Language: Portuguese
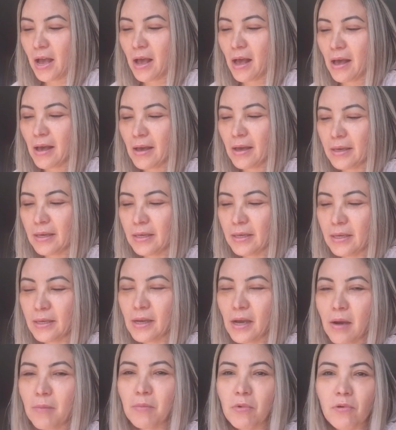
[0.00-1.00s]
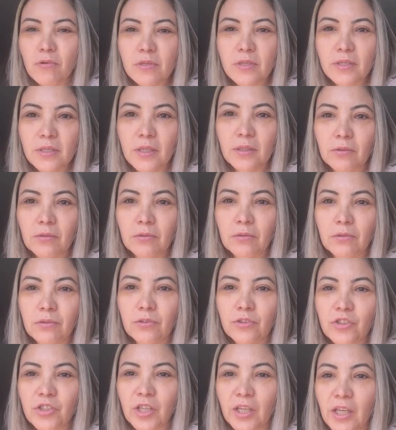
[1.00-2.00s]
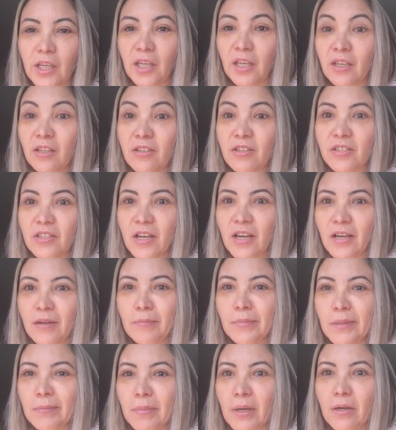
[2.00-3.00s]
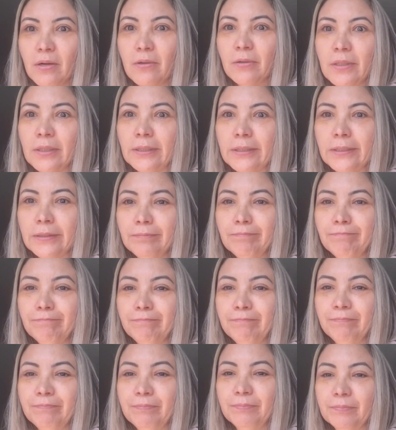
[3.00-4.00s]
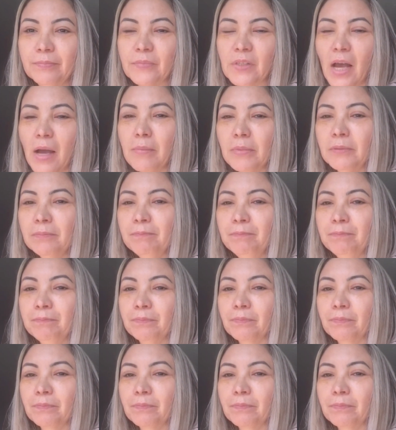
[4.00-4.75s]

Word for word: Aí a moça do check-in já me barrou ali, sabe?